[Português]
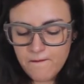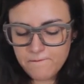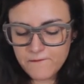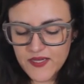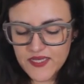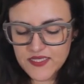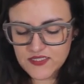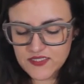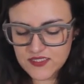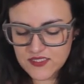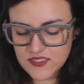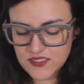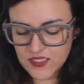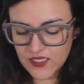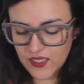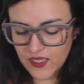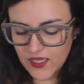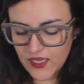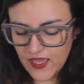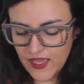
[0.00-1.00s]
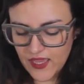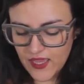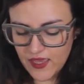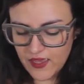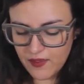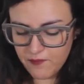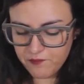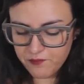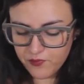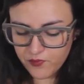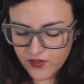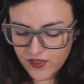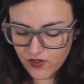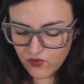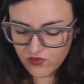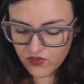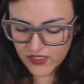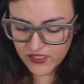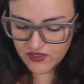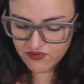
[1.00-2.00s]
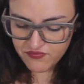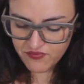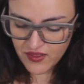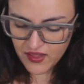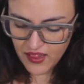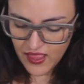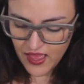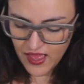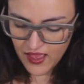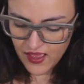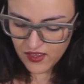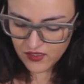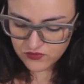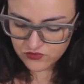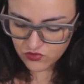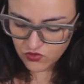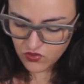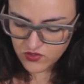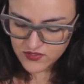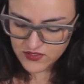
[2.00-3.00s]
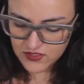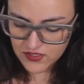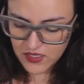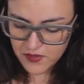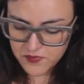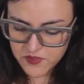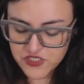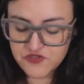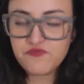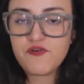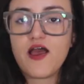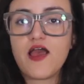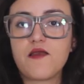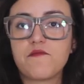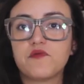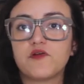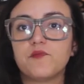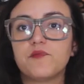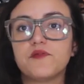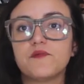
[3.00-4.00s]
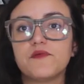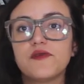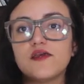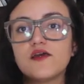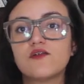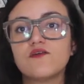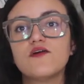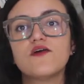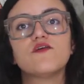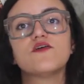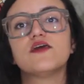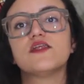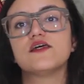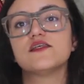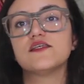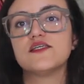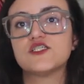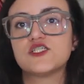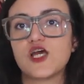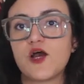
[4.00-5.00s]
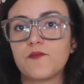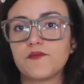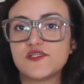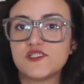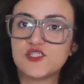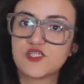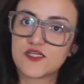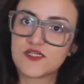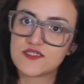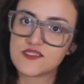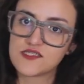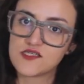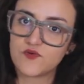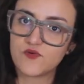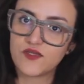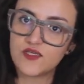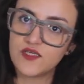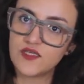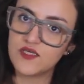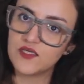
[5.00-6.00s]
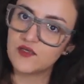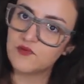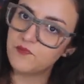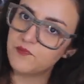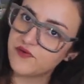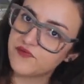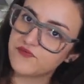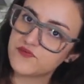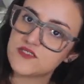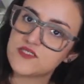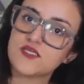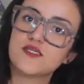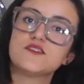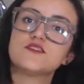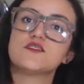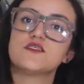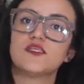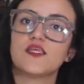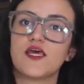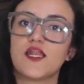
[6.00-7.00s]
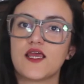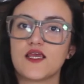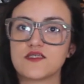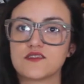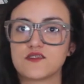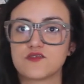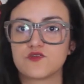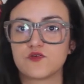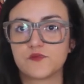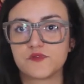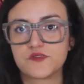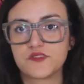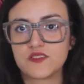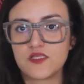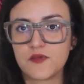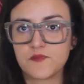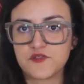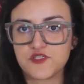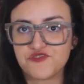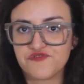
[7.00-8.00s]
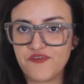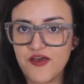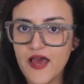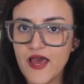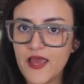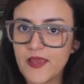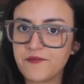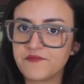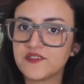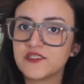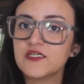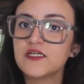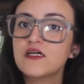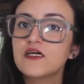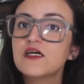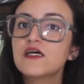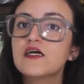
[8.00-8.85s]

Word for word: Mas assim, é, por que eu queria falar do cinema de Weimar? Primeiro, eu queria deixar uma indicação aqui para você que se interessa sobre o cinema de Weimar,